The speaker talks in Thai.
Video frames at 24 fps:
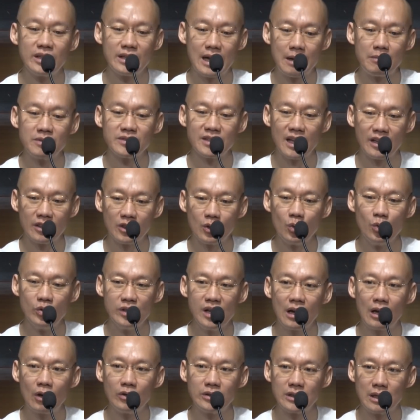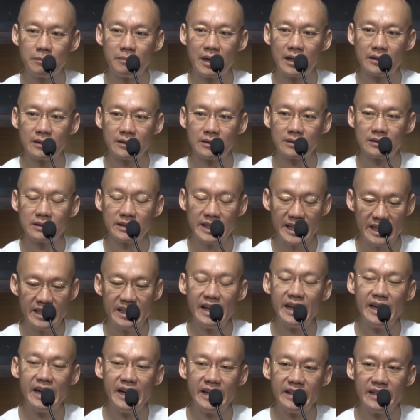เราจะนำสัตว์ตุที่เราจะมากิน
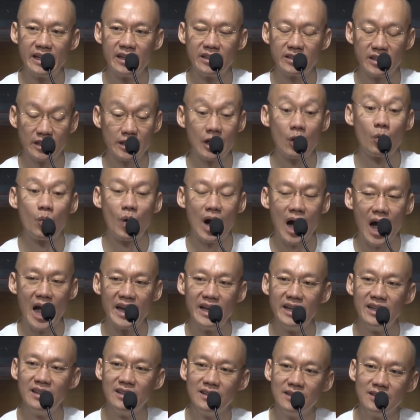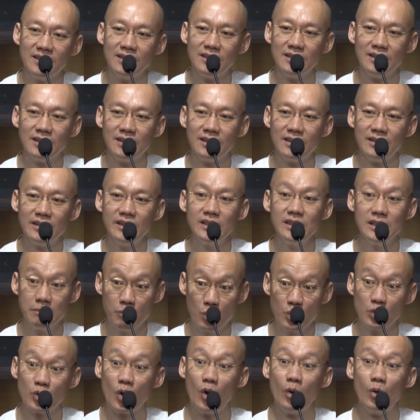เองเนี่ยจะถวาย นี่คื
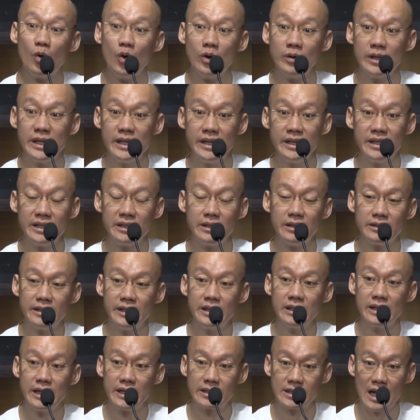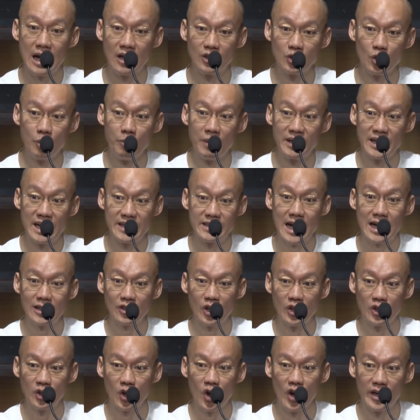อบุญของคนที่ที่เคยสั่งสมบัติชา
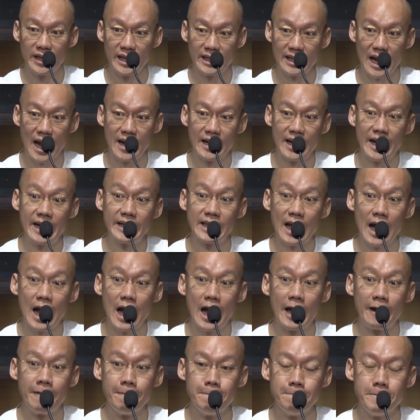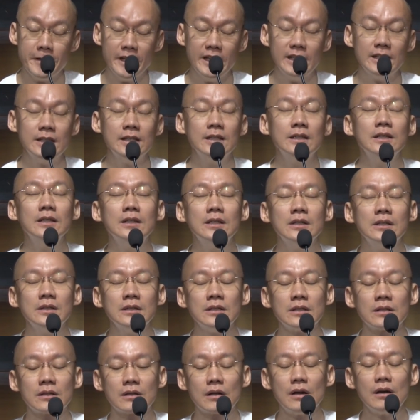ติก่อนๆในการให้ทานนะ
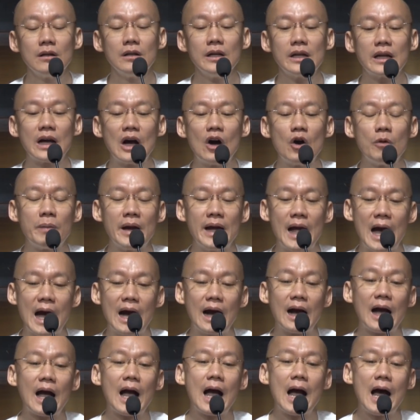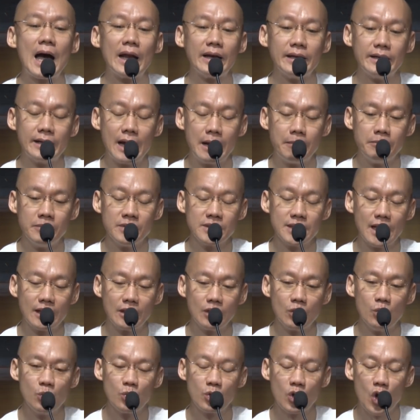ก็เลยเข้าไปอังคาดนำ
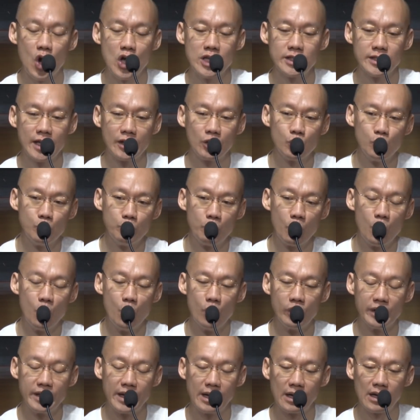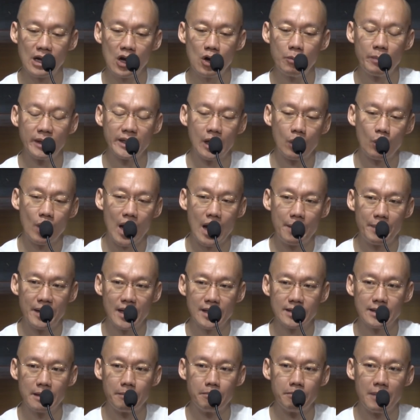สัตตุก้อนสัตตุผงเนี่ยเข้าไปถวายพ
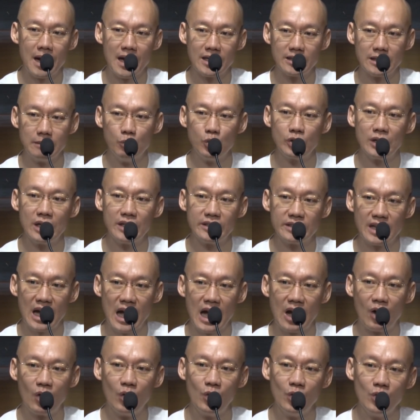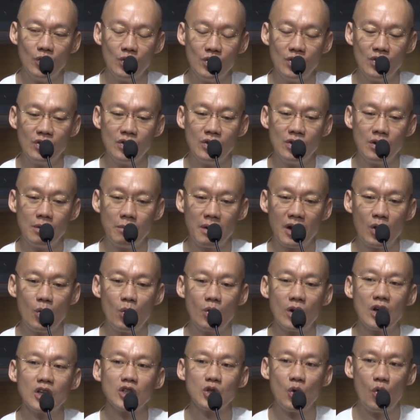ระสัมมาสัมพุทธเจ้า พระ
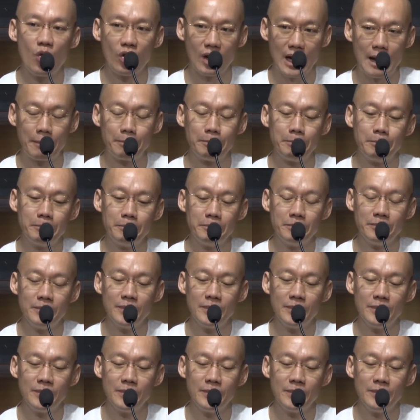องค์ก็ทรงรับ